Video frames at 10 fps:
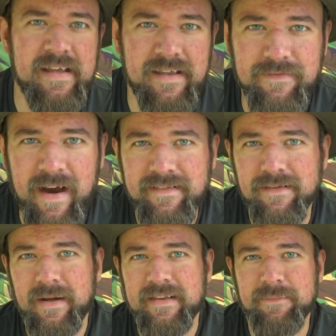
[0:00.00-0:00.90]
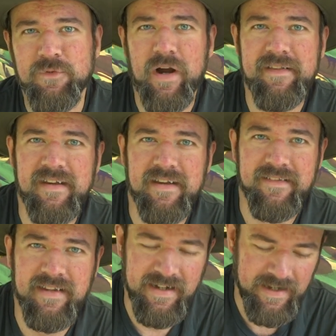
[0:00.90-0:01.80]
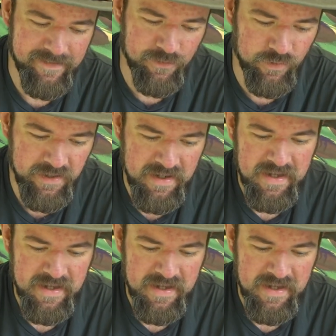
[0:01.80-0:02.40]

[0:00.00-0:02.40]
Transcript: ich weiß es, weil ich habe noch eins der ersten Generation,